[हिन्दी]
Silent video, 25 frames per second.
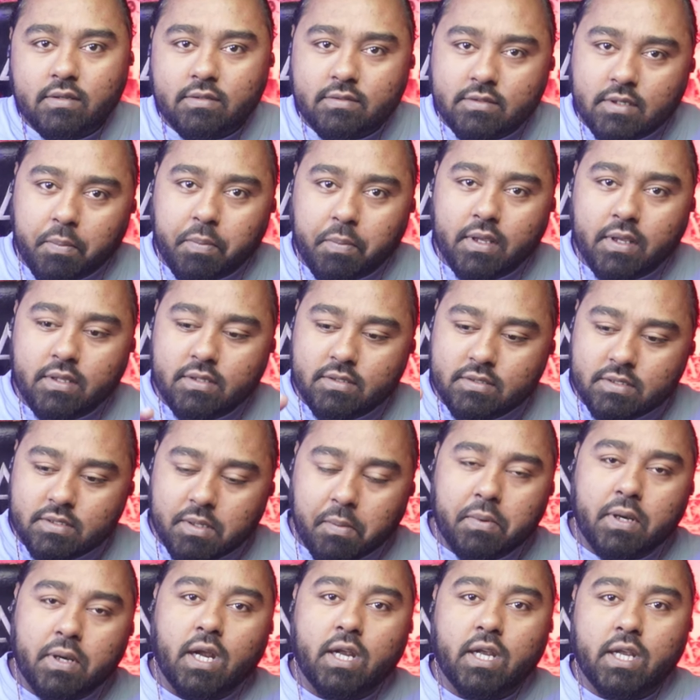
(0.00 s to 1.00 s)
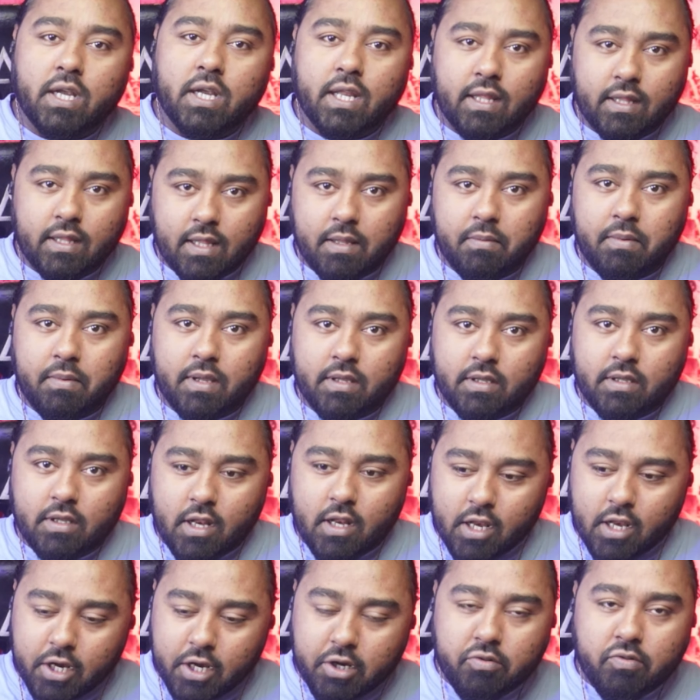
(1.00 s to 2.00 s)
सब के सब टट्टी थे भाई
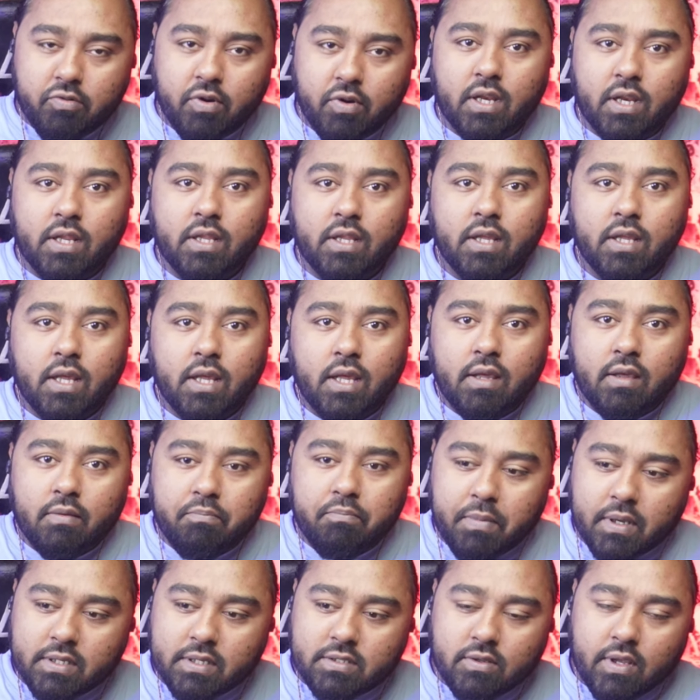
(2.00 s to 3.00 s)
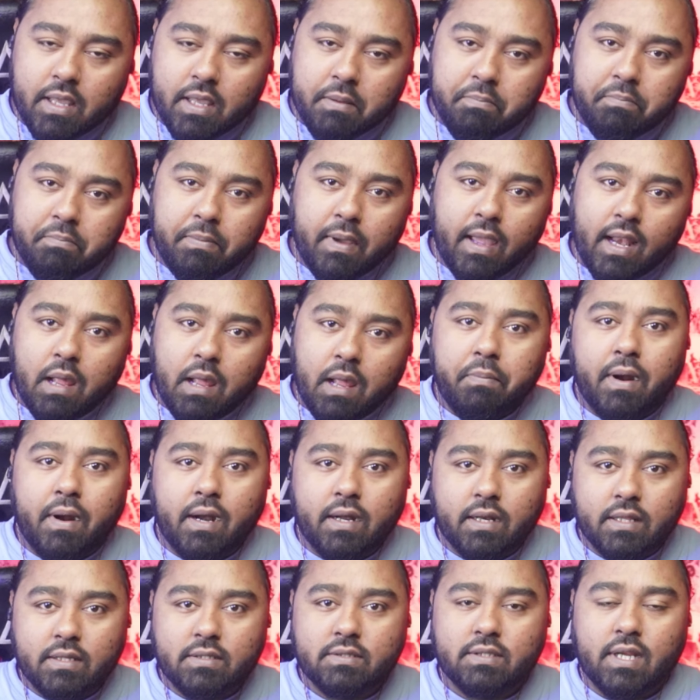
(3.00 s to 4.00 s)
लिटरली बस एक पहला
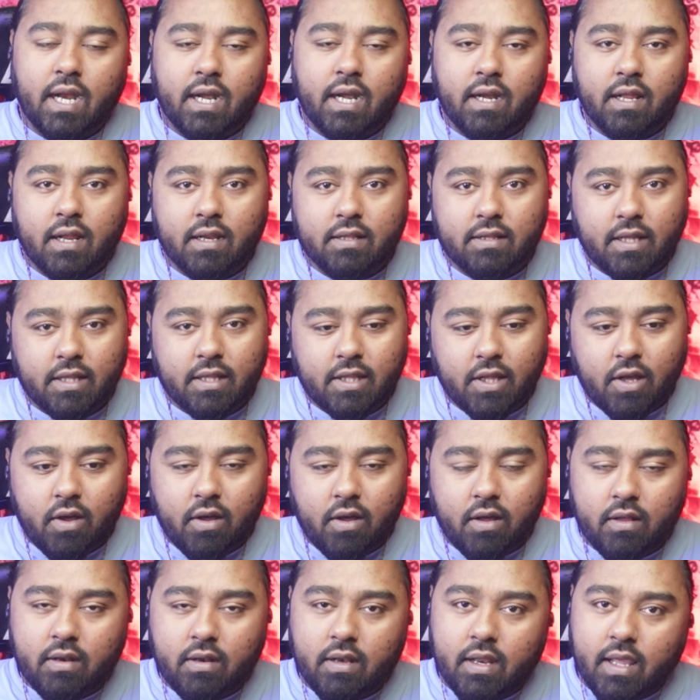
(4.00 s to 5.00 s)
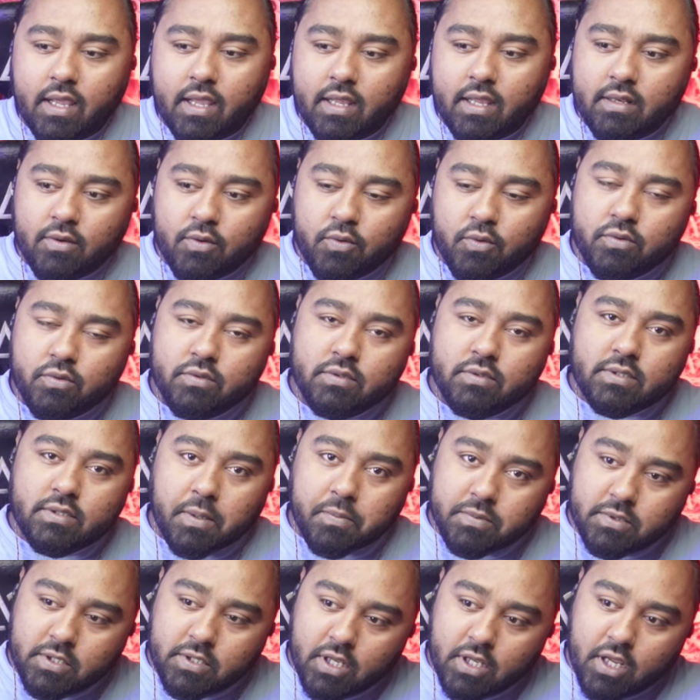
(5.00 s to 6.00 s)
पार्टी स्टैंड करता था लेकिन उन
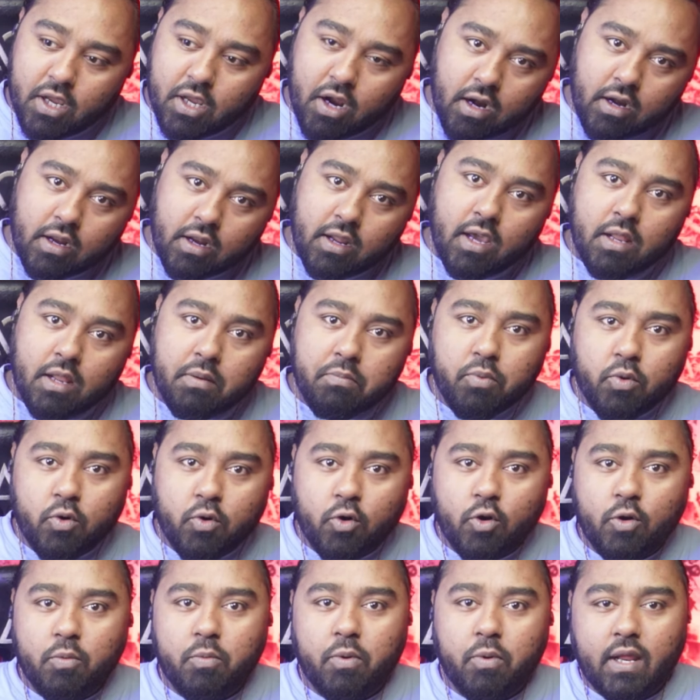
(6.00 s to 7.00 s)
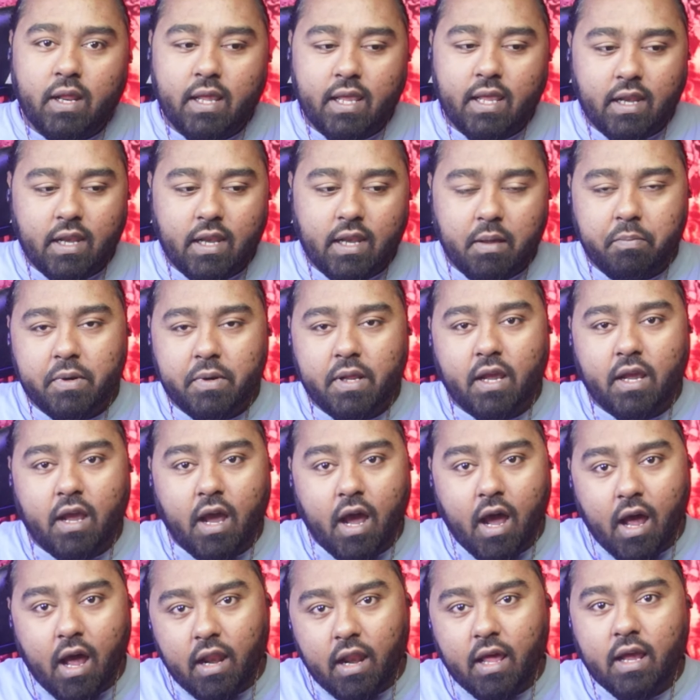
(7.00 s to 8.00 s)
सबसे हटकर भूल भुलैया ने अपनी एक
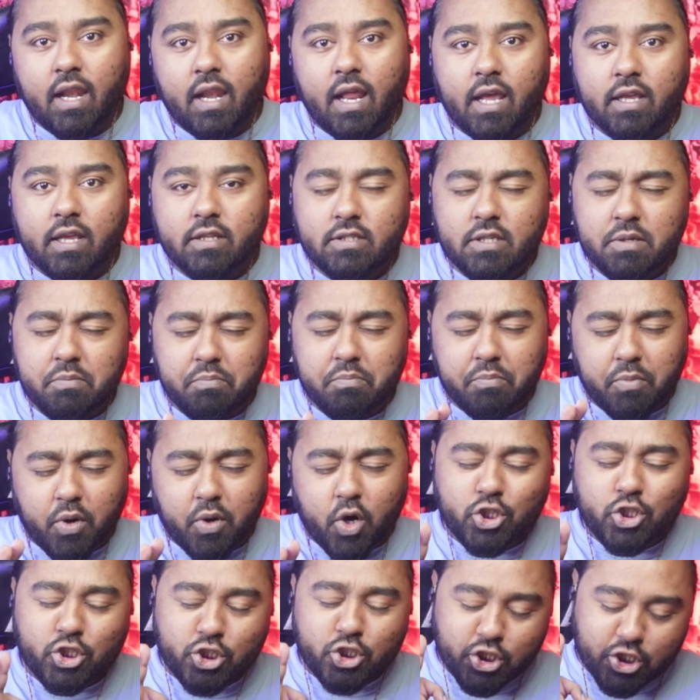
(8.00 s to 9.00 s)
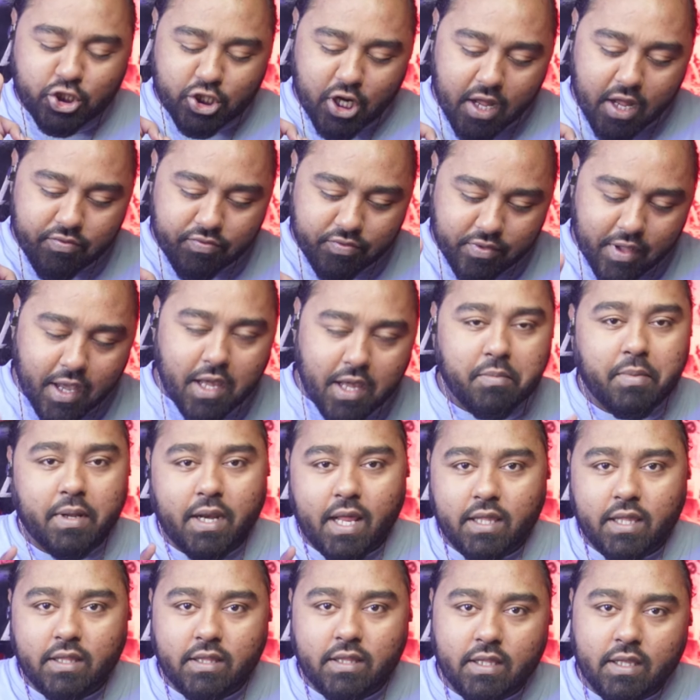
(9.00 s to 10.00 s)
अलग लेगेसी बहुत शानदार
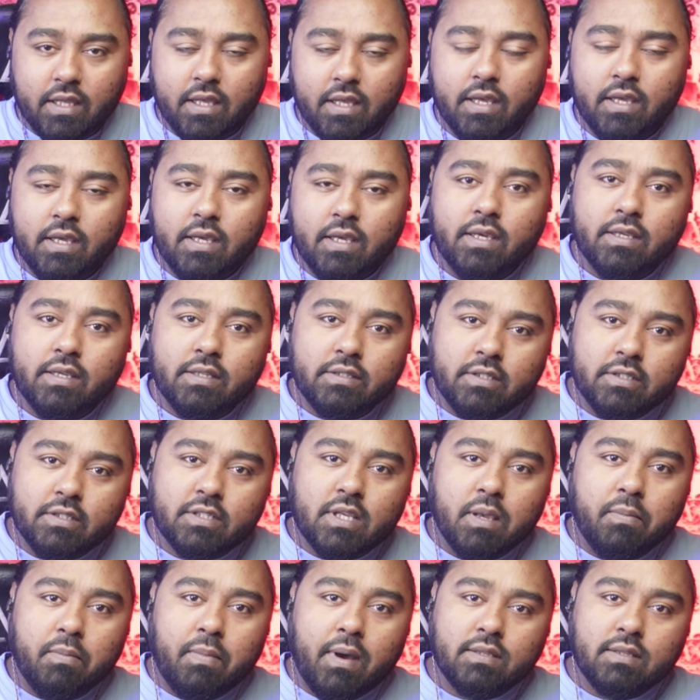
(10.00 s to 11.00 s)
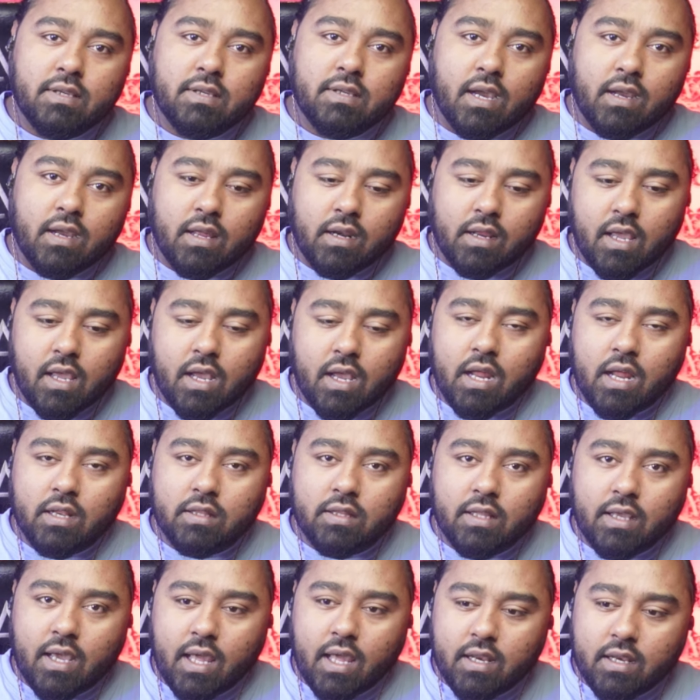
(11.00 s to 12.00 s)
बनाई थी जिसके बाद जा कर के
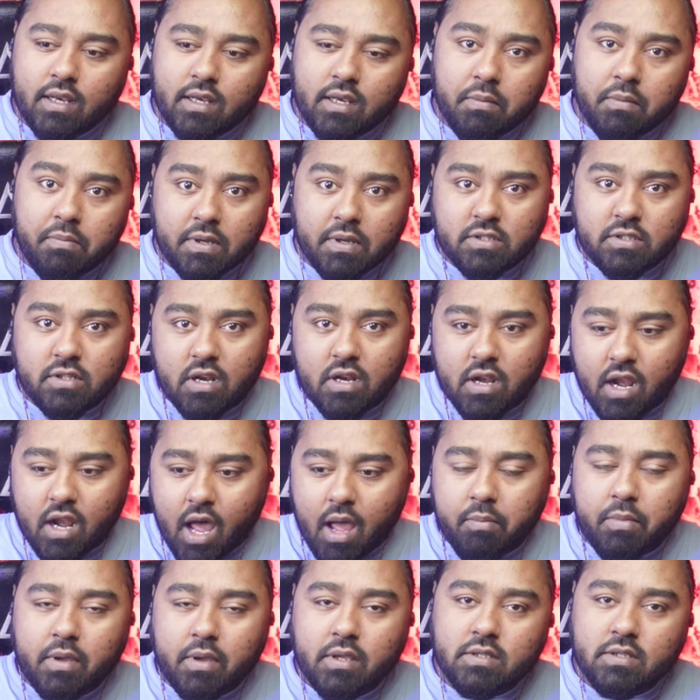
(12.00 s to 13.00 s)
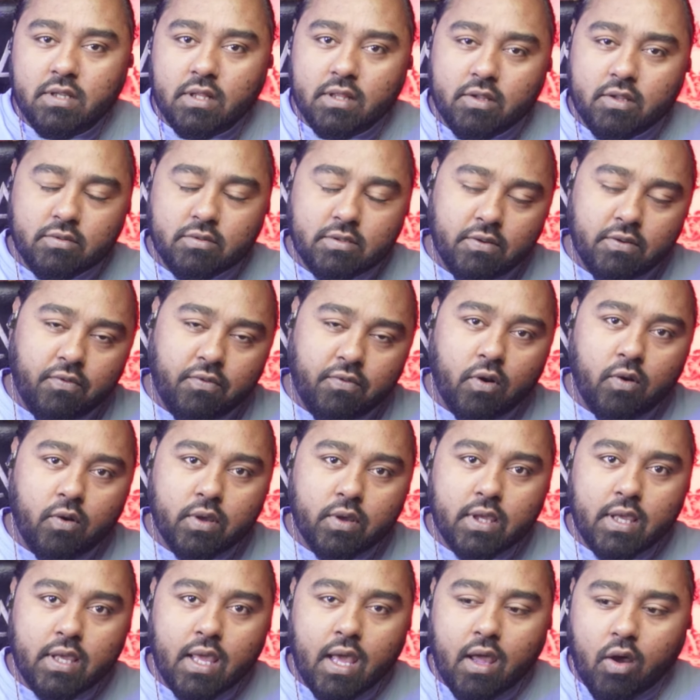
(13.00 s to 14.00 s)
कार्तिक आर्यन ने बस नाम के चलते उसे फॉलो
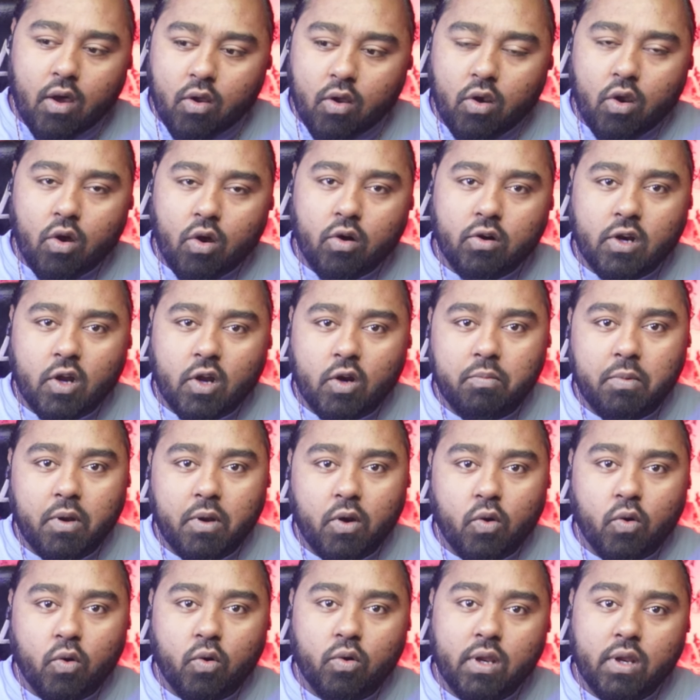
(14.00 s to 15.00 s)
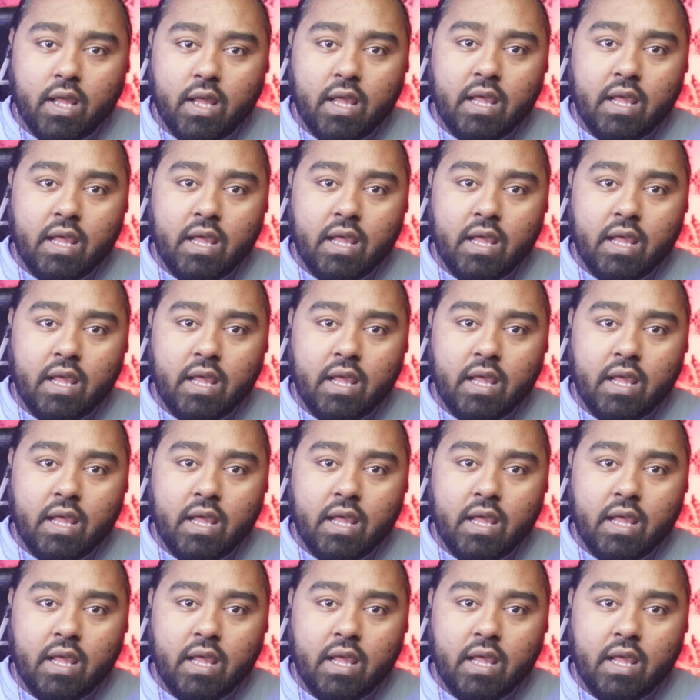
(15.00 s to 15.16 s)
किया और लॉकडाउन में लोगों ने